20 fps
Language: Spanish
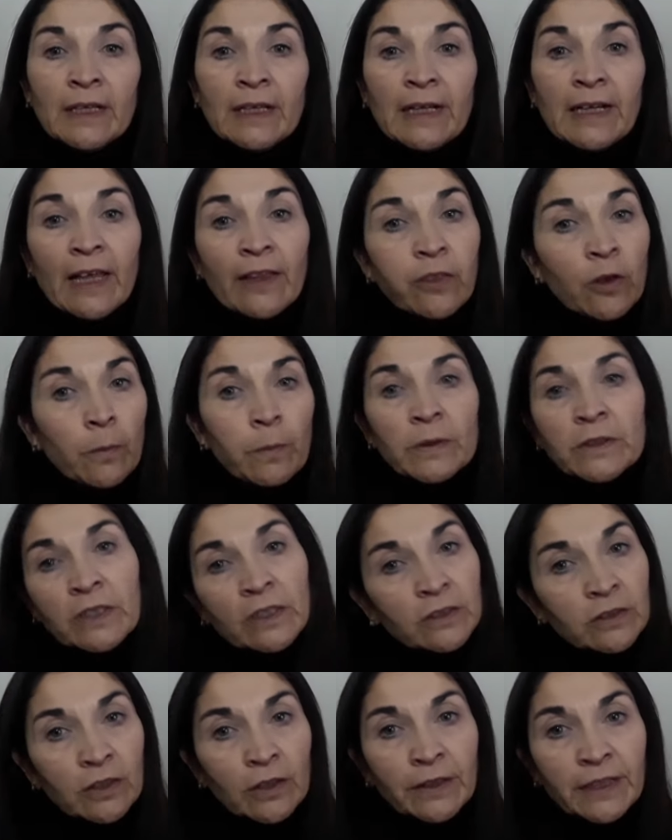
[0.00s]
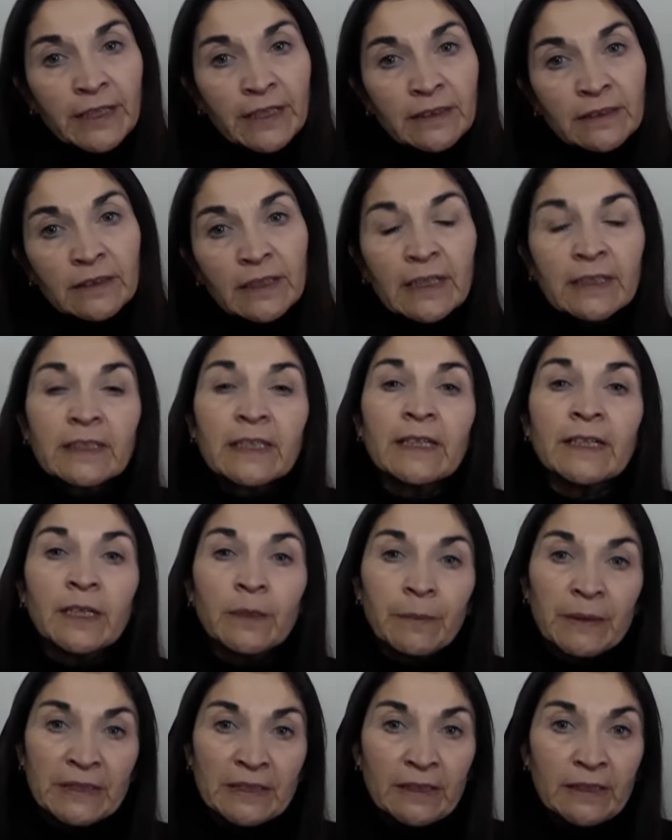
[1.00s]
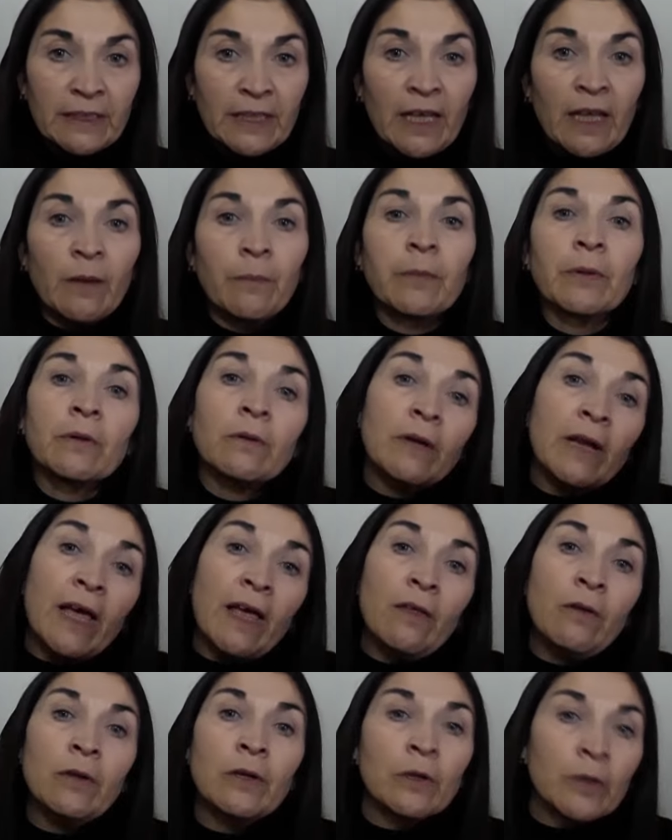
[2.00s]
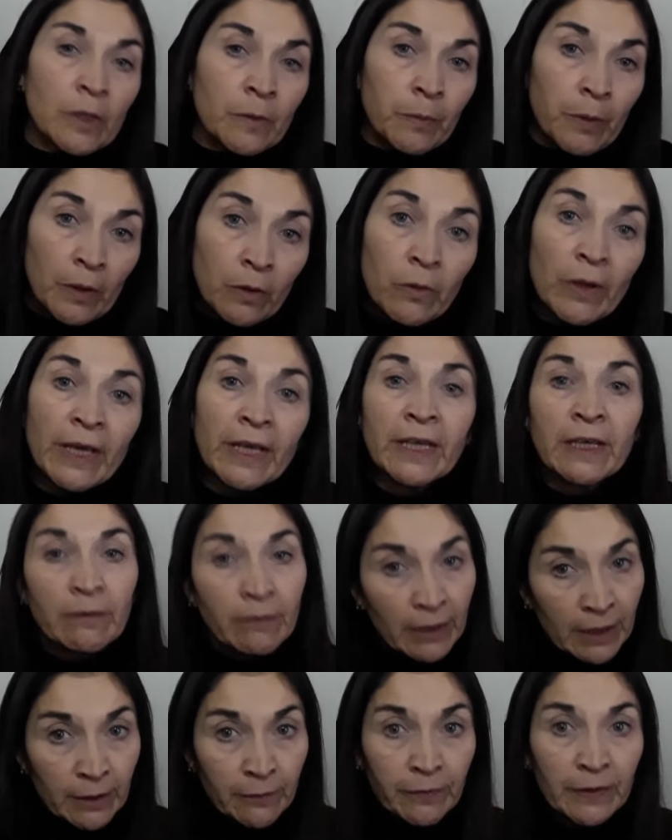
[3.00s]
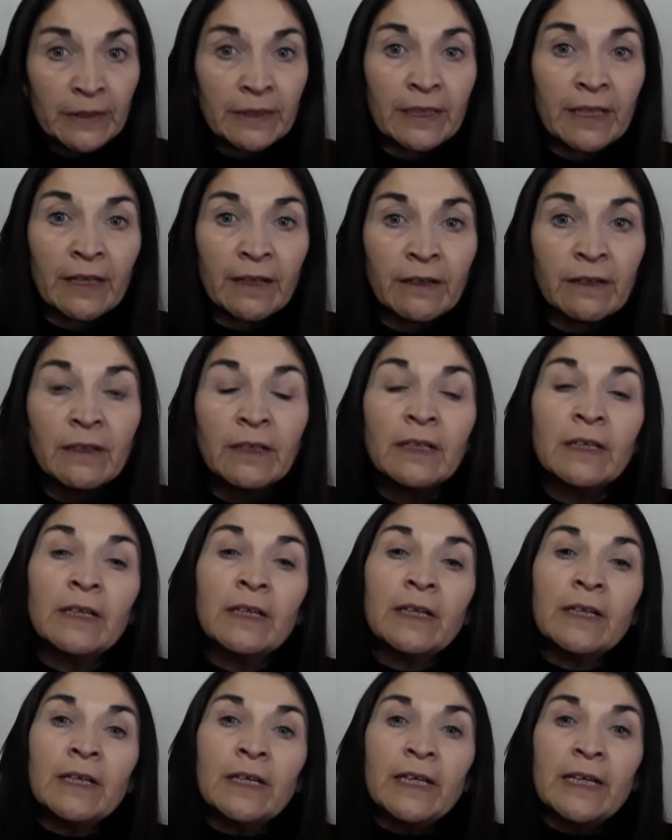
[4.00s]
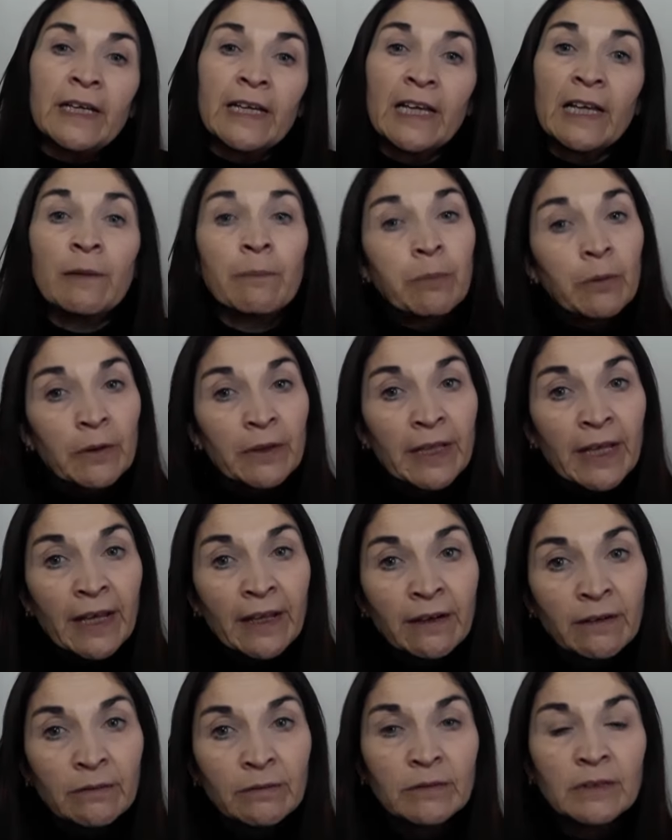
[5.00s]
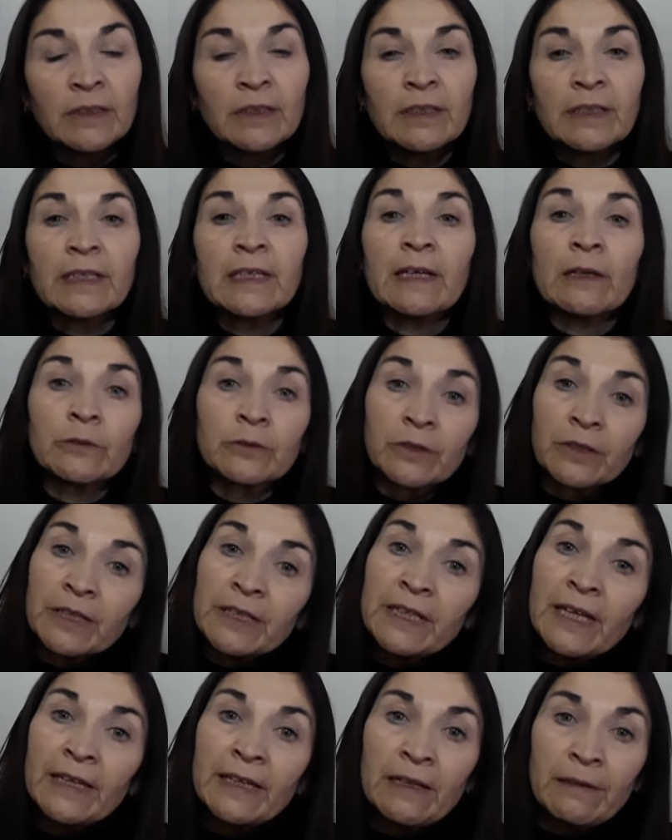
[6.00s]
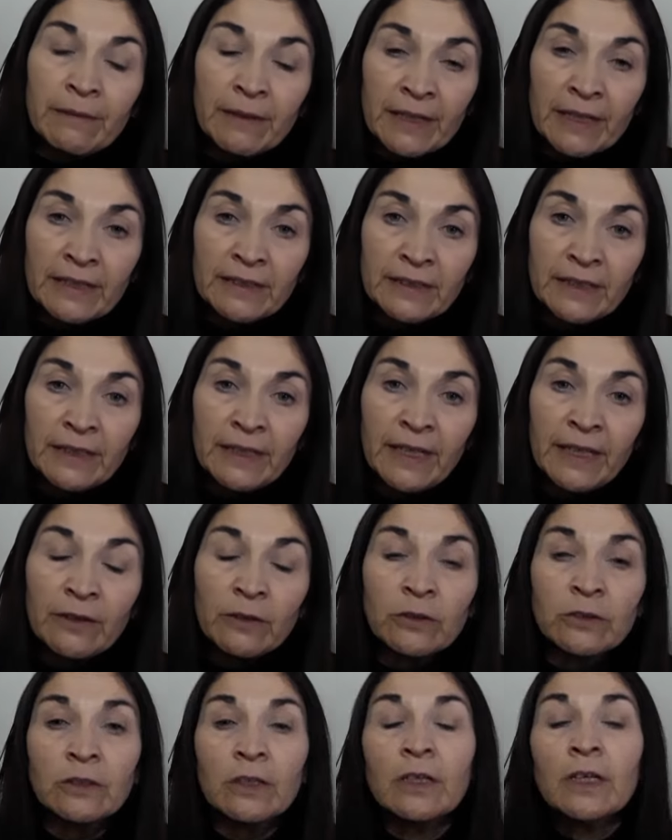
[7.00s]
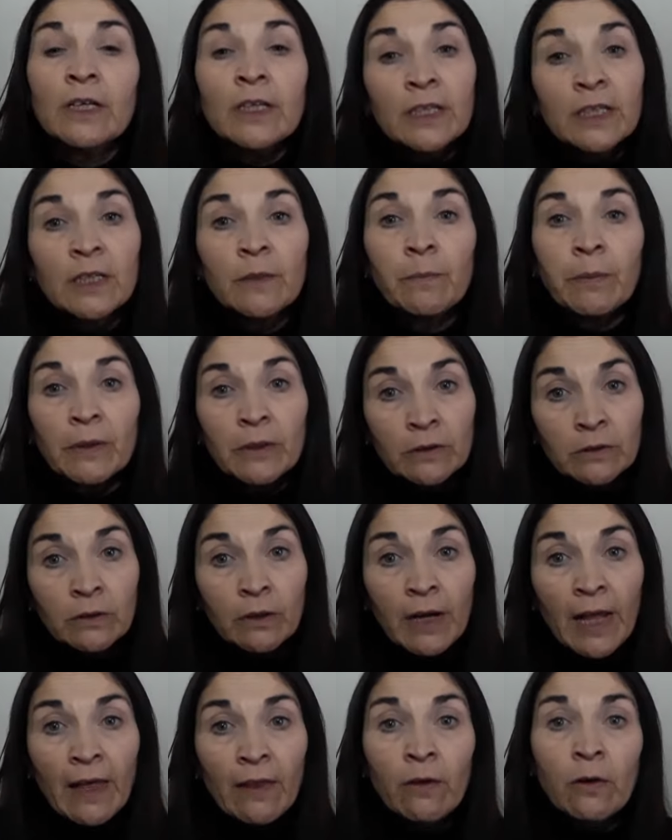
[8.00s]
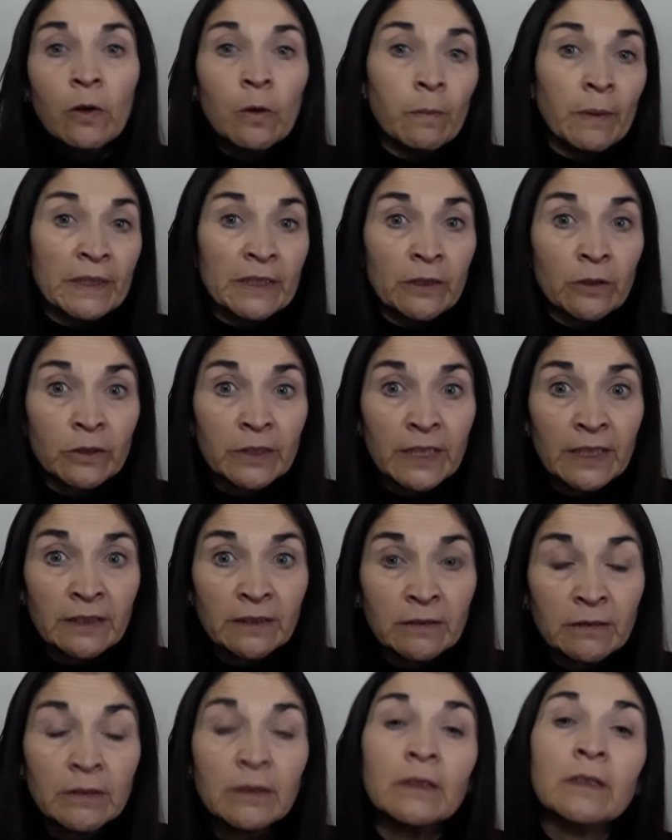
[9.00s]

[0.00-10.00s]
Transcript: Las dos posiciones están representadas. Por un lado, el obispo Lue, que va a defender el poder y la autoridad del virrey Cisneros, y por otro lado, los patriotas,